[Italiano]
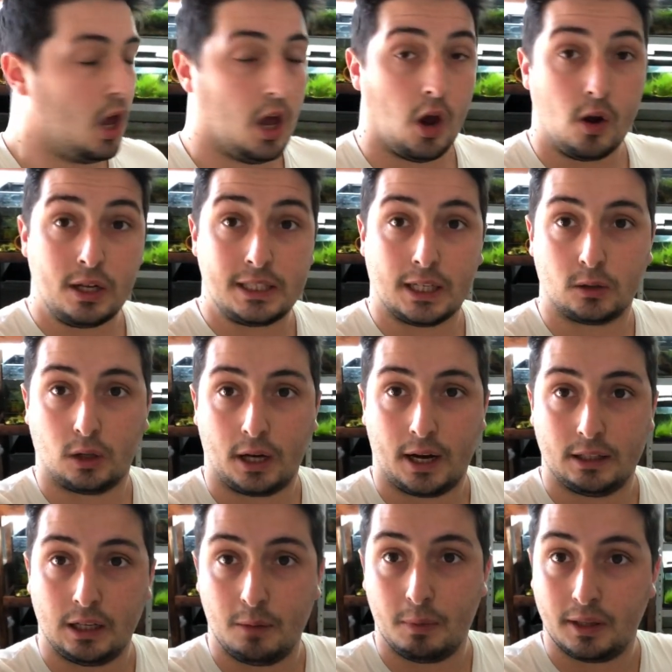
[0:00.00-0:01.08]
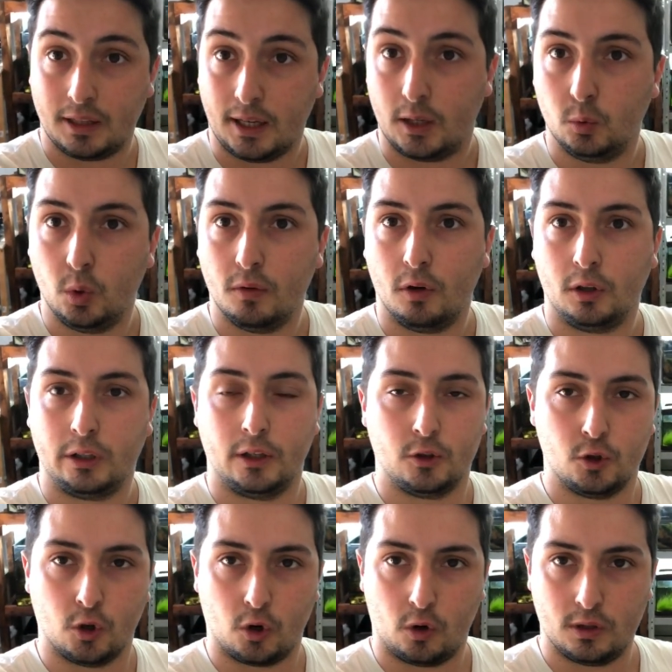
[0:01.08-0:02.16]
e ho iniziato anche ad alimentarli due volte al
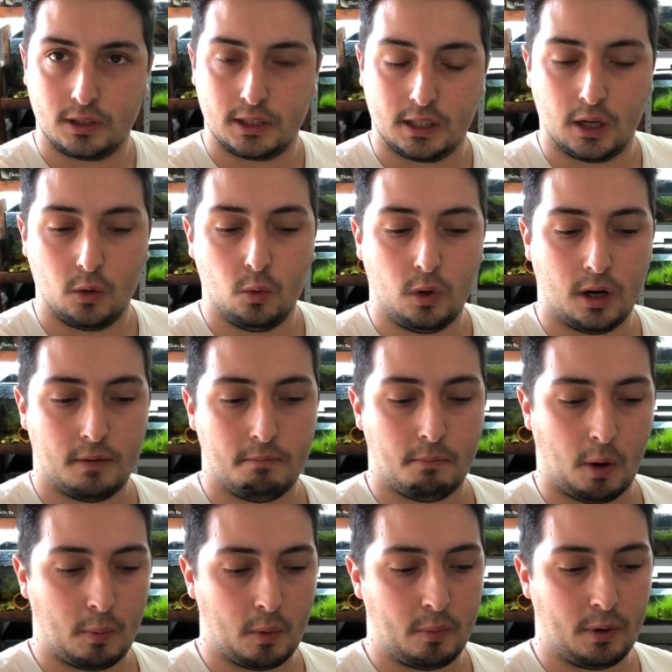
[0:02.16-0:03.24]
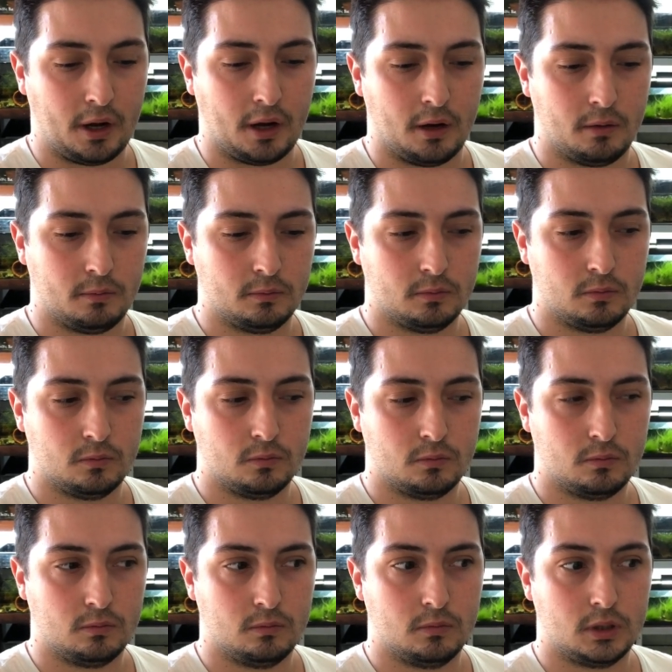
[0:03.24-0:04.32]
giorno anziché una, proprio per
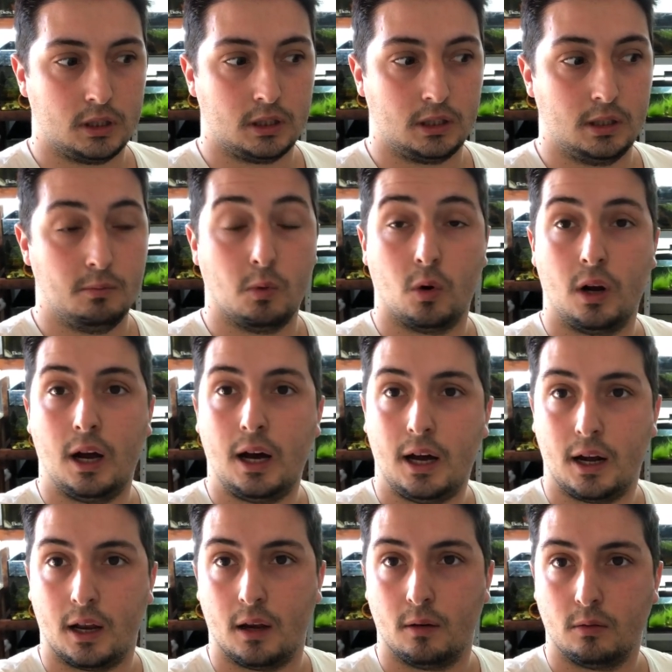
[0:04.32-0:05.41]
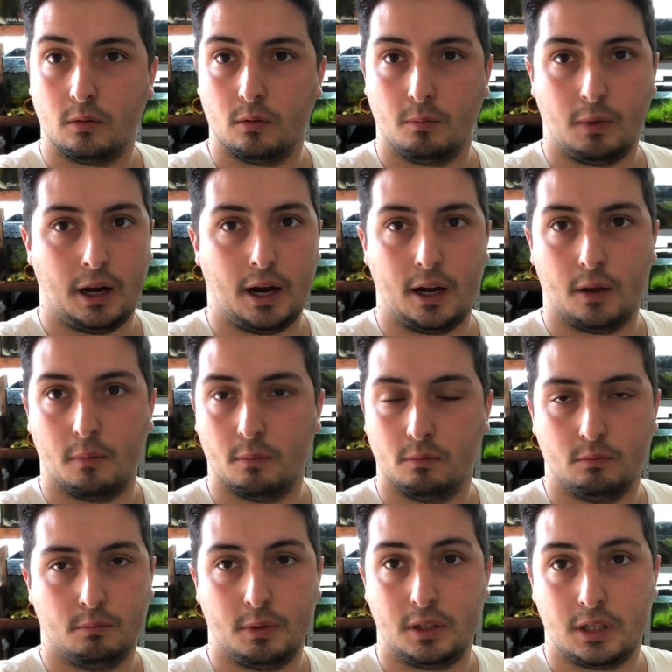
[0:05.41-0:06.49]
stimolare, magari
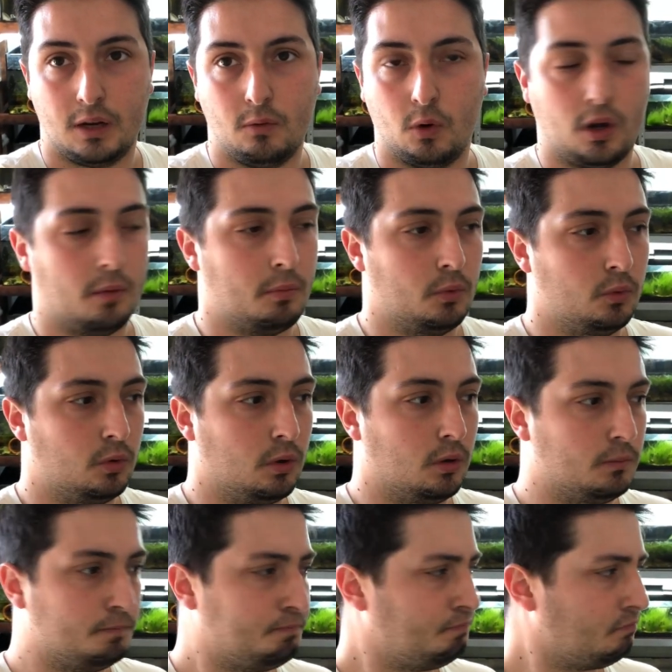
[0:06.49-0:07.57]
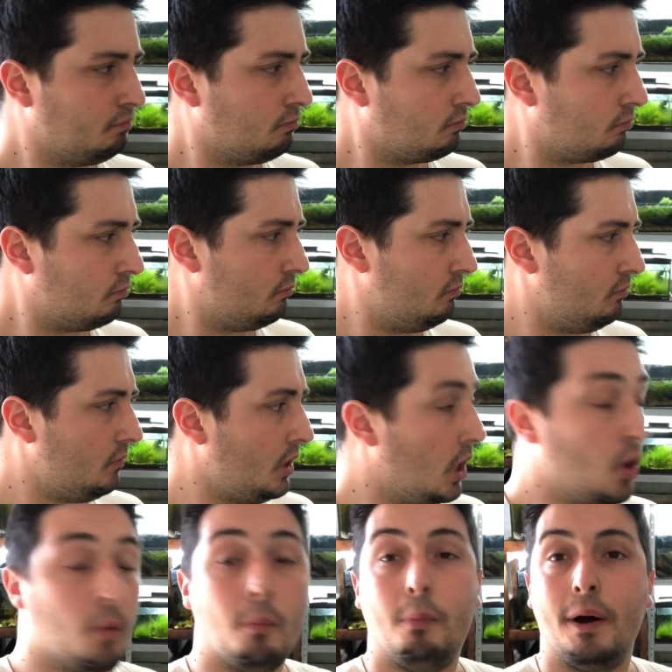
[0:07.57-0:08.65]
mm, pensavo che appunto
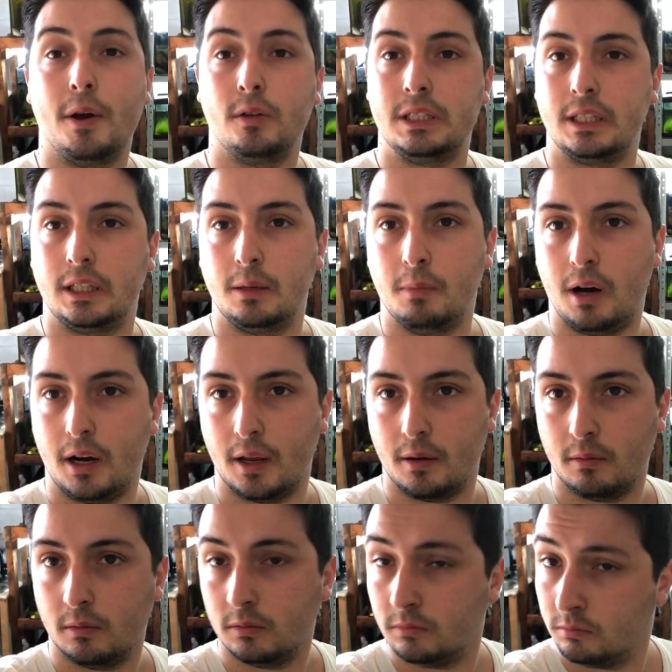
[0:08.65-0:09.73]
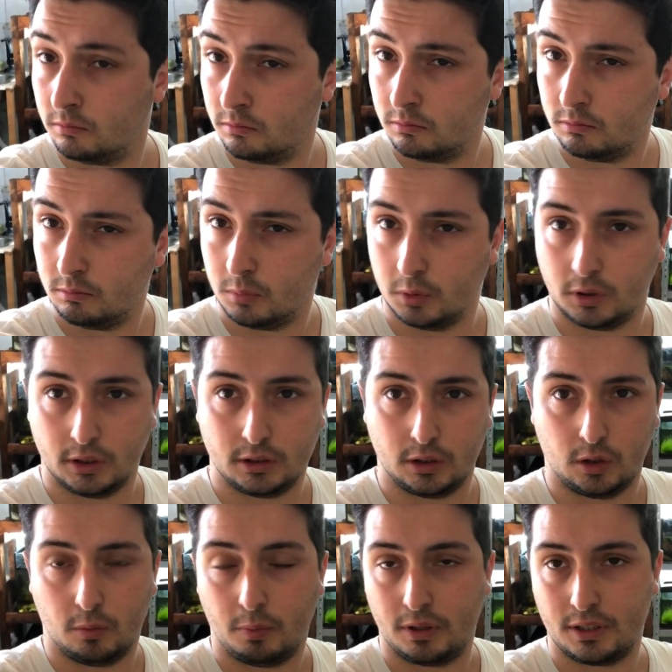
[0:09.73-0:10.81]
in un paio di settimane
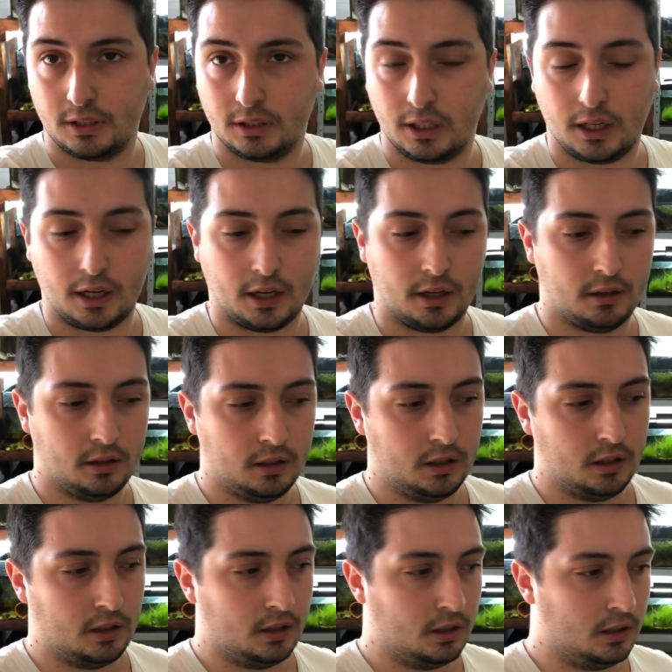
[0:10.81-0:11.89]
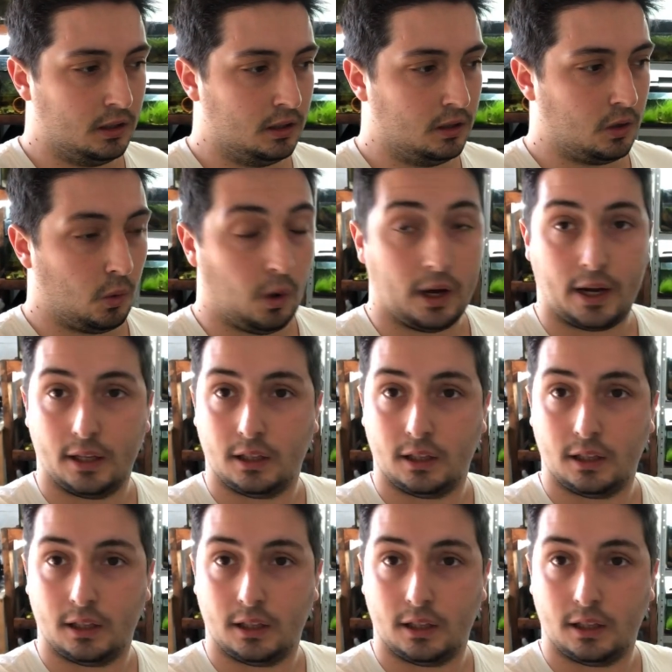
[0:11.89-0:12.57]
potessero presentare qualche